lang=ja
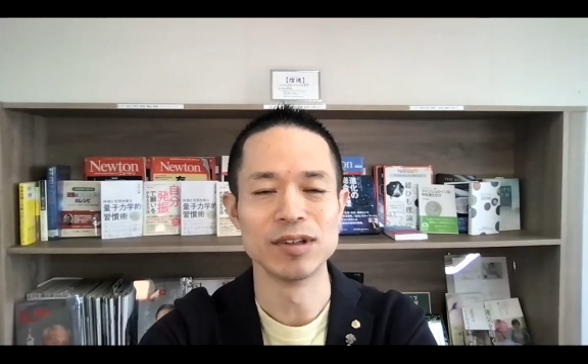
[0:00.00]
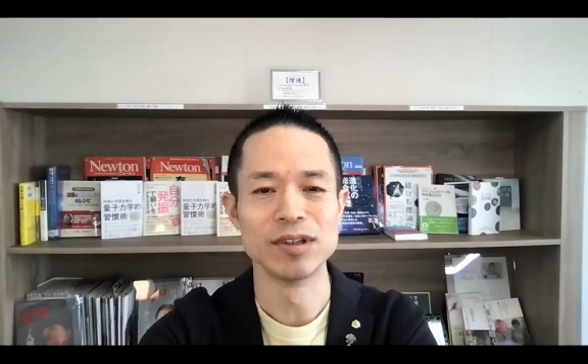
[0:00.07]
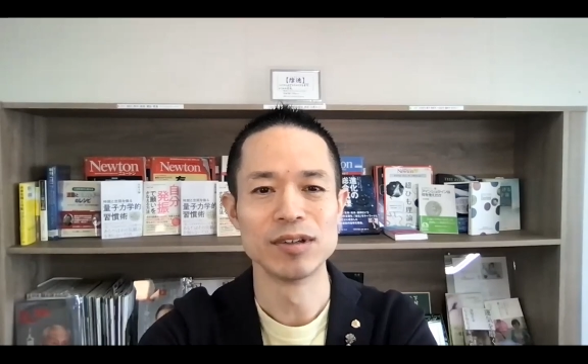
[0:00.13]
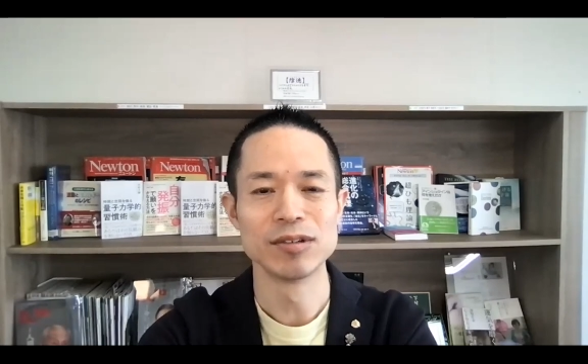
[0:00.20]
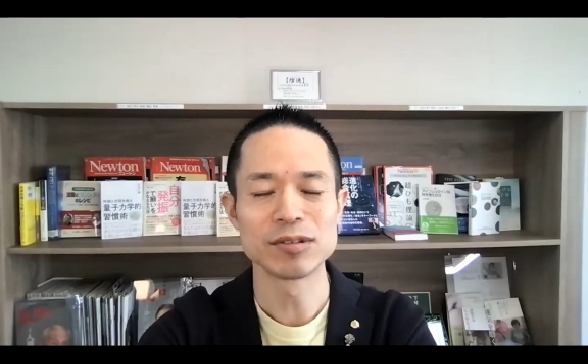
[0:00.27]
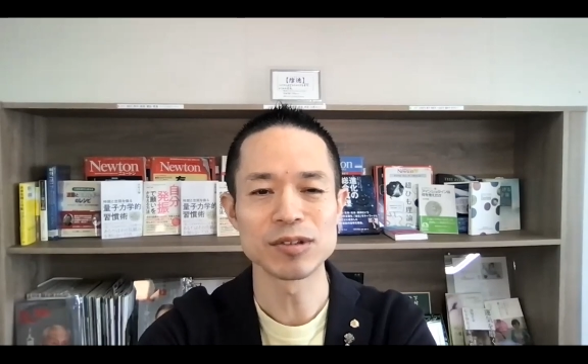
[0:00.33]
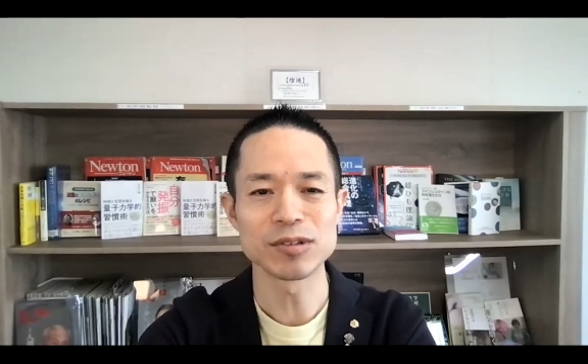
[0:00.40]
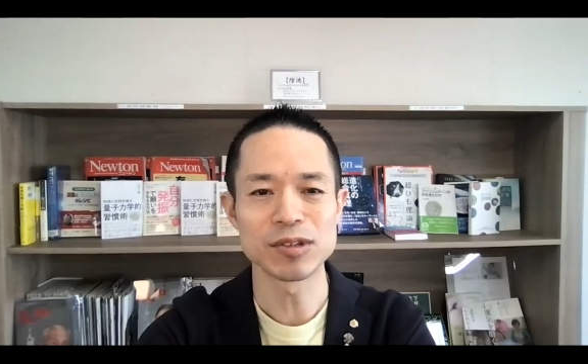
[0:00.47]

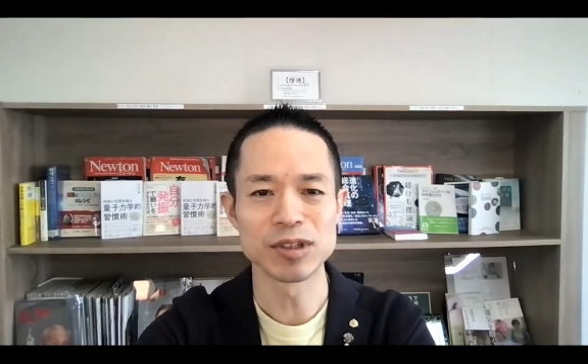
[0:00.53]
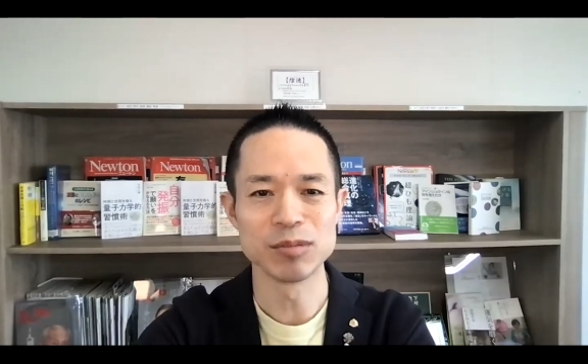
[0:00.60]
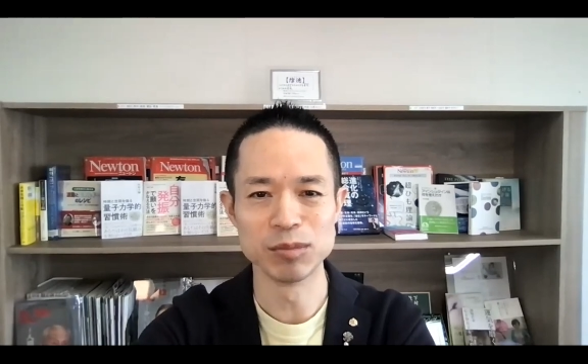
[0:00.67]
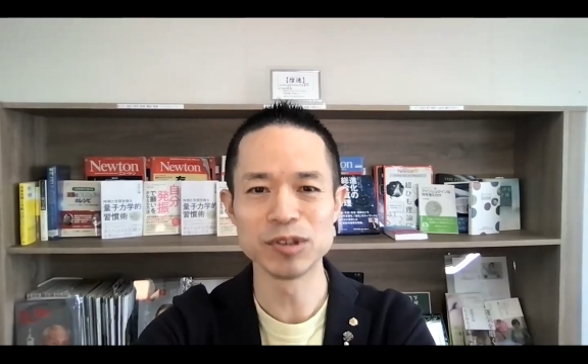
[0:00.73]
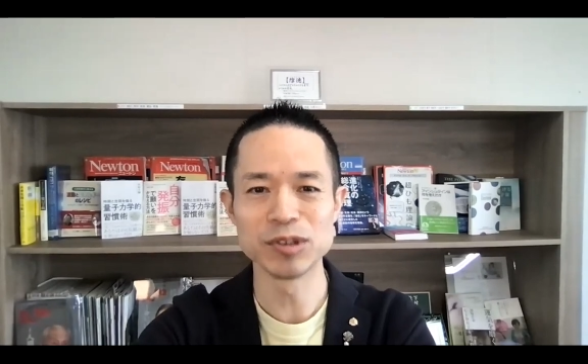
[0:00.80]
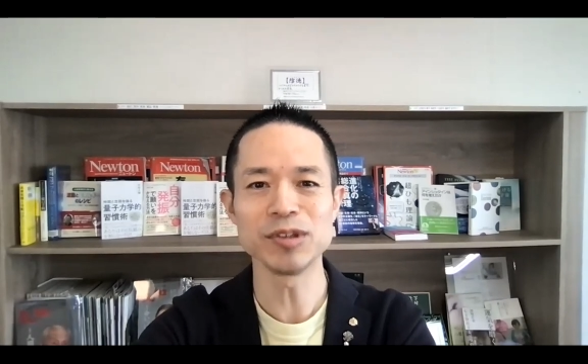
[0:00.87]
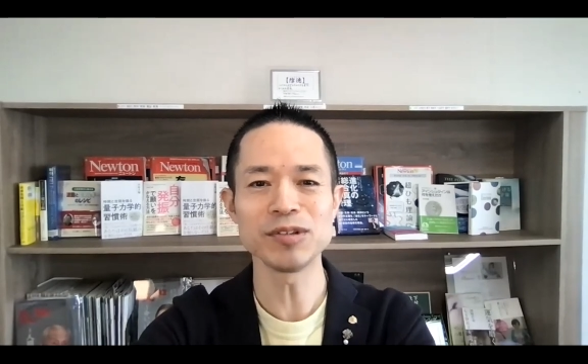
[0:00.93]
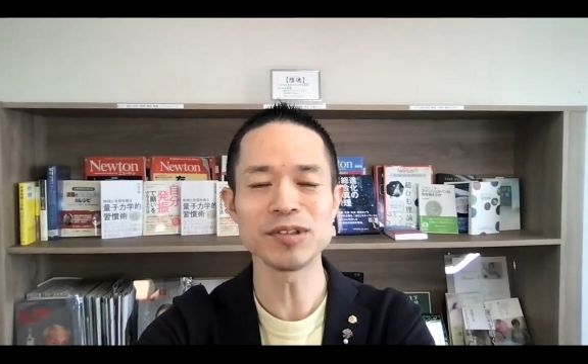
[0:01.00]
本当にこれ
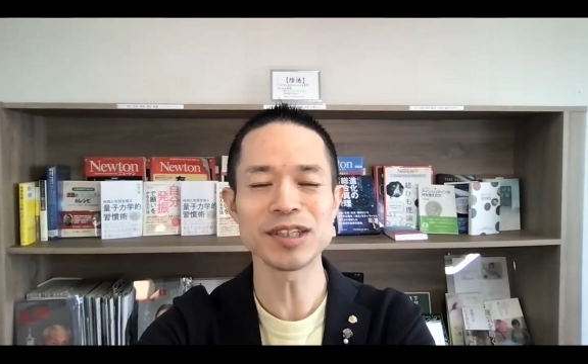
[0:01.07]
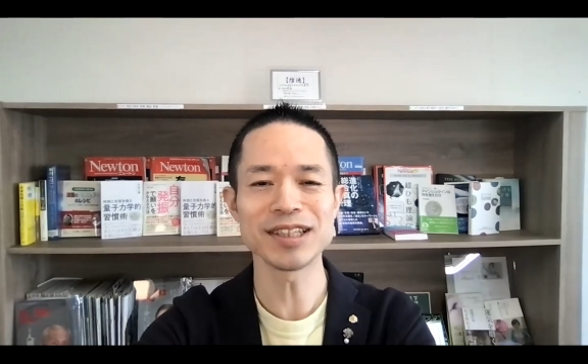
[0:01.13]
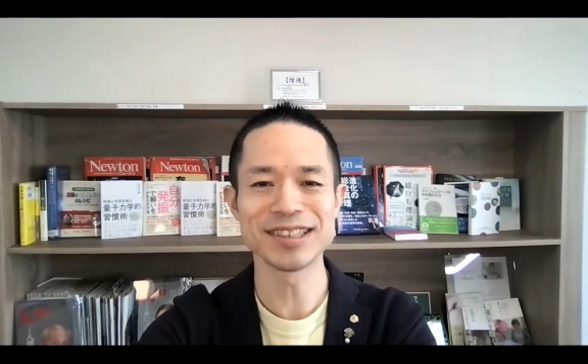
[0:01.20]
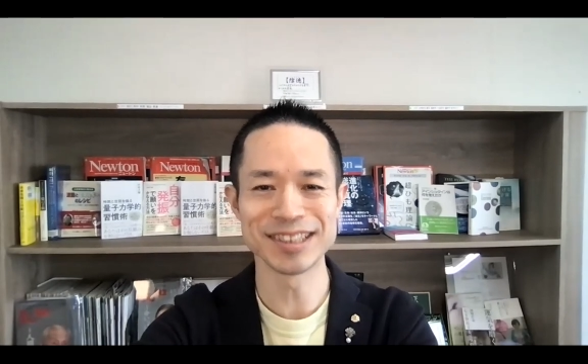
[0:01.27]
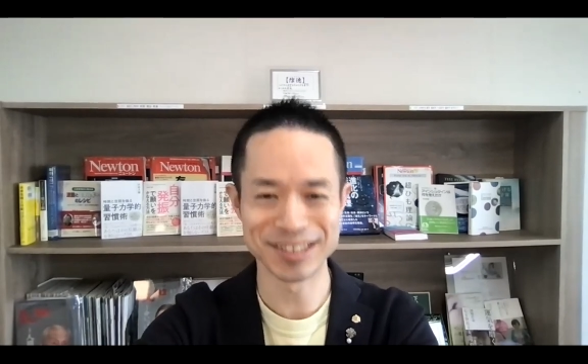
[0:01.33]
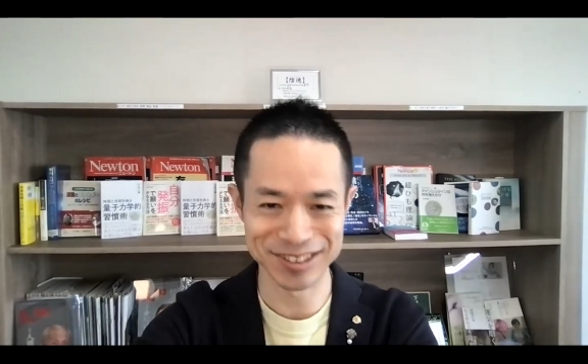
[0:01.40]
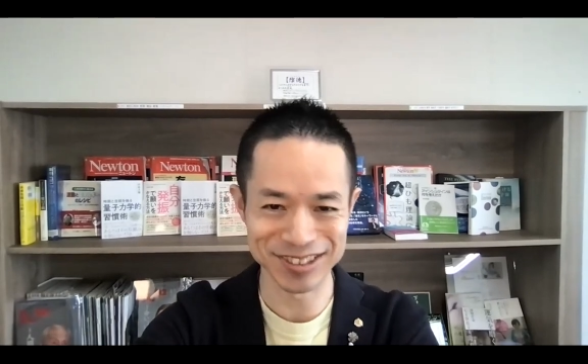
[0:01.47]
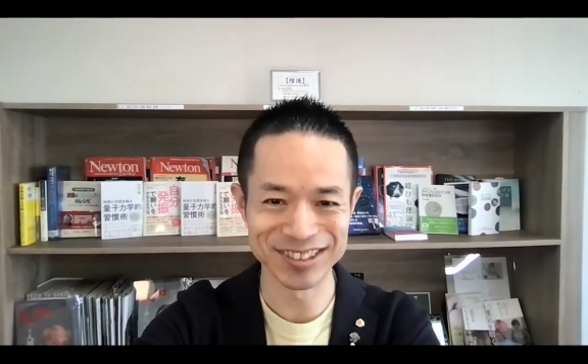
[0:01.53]
無料なん
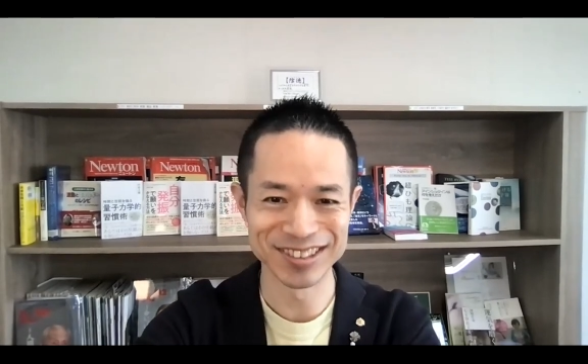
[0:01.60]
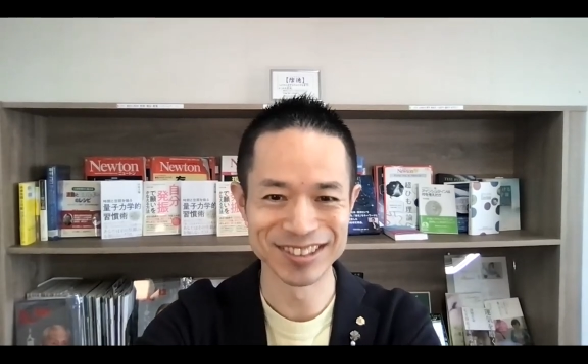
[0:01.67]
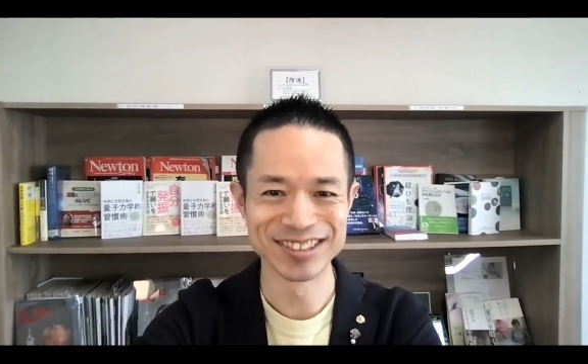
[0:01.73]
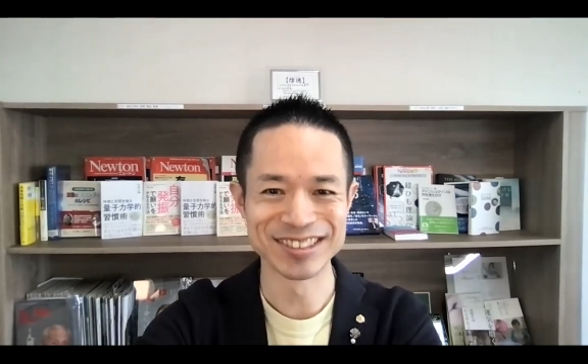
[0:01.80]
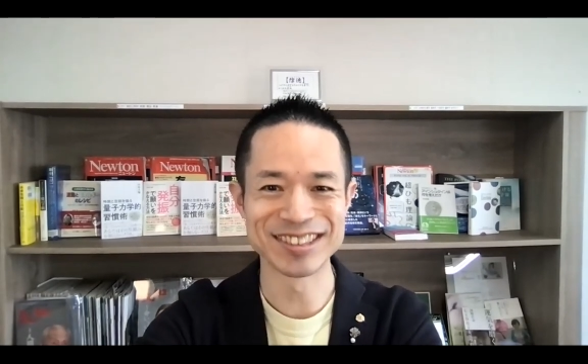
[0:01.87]
ですよ。